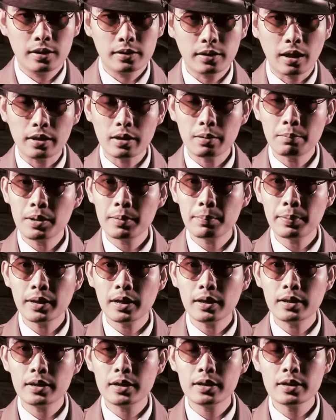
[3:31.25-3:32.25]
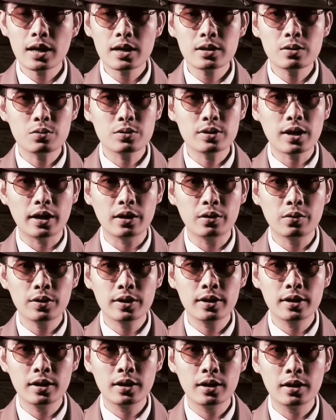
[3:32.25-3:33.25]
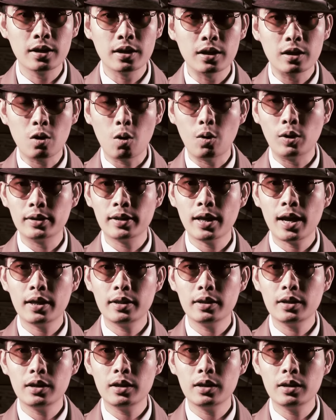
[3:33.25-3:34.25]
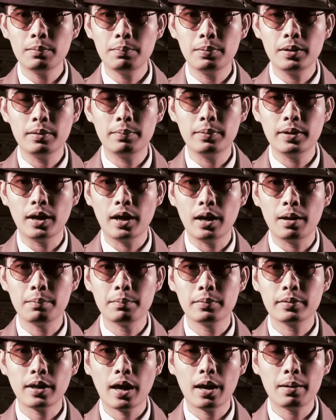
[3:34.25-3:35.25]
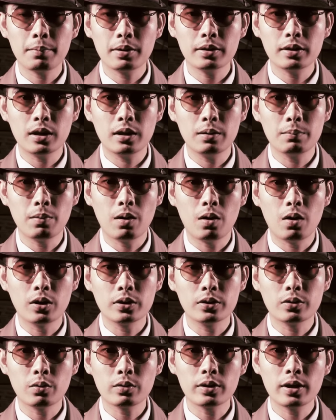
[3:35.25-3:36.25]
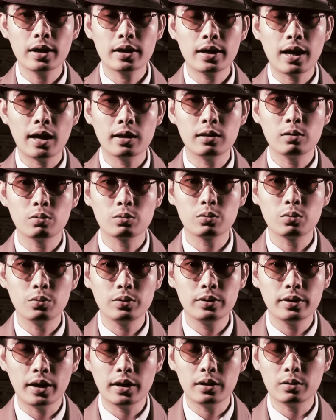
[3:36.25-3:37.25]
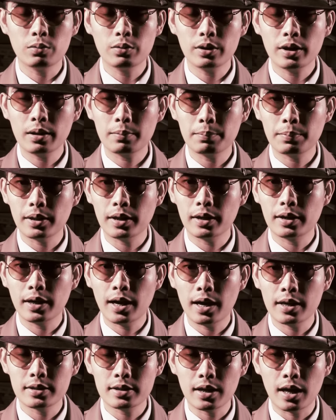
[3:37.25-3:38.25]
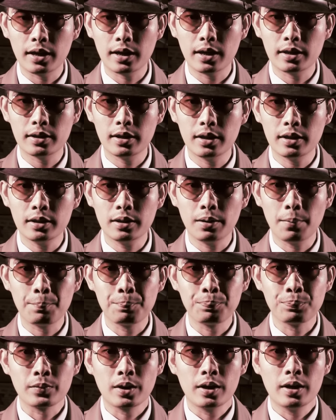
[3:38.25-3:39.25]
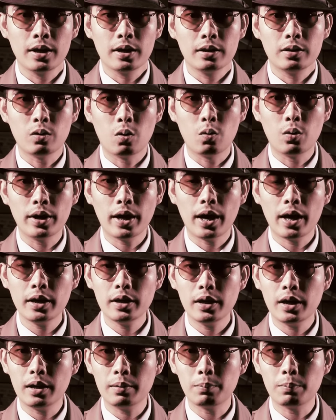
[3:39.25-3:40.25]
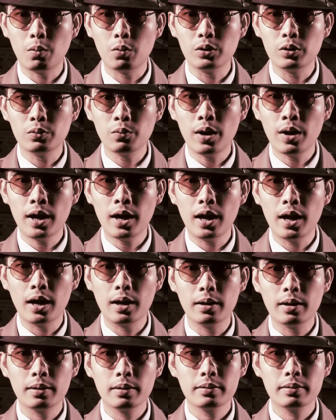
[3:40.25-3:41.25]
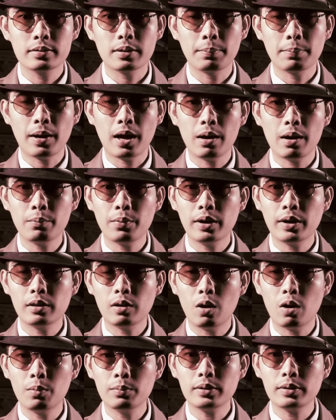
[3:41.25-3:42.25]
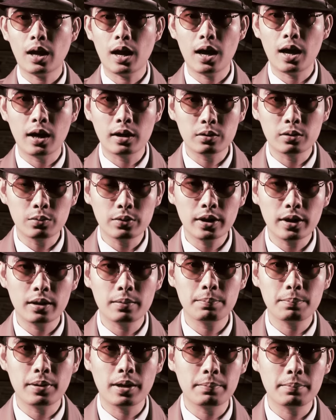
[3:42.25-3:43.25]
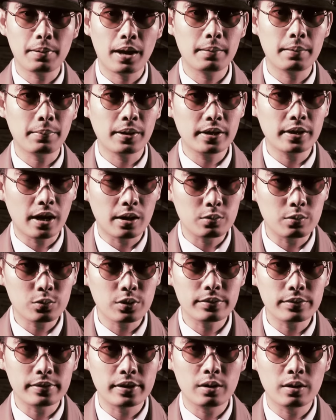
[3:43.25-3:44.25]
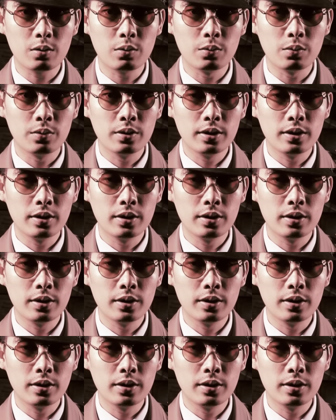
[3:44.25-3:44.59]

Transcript: แต่ยังมีประเด็นที่น่าสงสัยก็คือ ก่อนหน้านี้ PPM แจ้งมติบอร์ดยกเลิกการลงทุนในธุรกิจพลังงานแสงอาทิตย์ โดยให้เหตุผลว่าสภาพแวดล้อมทางธุรกิจเปลี่ยนแปลงไปอย่างรวดเร็ว